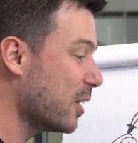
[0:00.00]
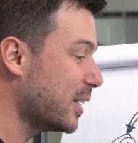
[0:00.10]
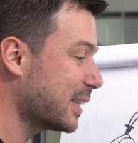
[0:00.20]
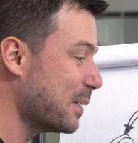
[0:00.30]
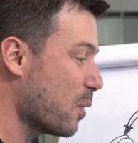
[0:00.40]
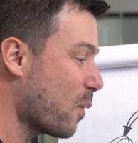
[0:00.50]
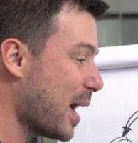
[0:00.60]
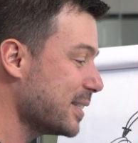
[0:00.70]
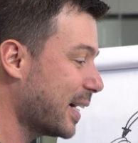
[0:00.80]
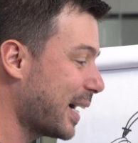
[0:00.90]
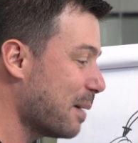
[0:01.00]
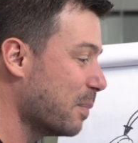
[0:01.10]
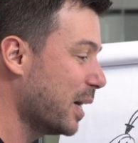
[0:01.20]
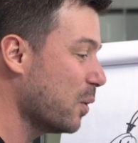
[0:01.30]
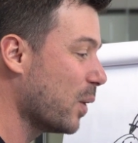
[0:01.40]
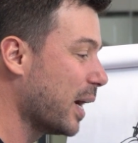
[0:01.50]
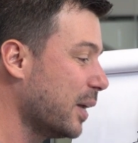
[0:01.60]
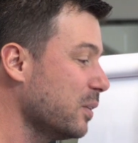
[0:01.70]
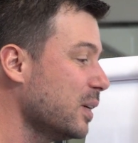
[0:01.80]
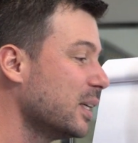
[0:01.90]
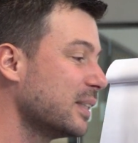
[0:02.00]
Nós já estamos quase acabando o ano,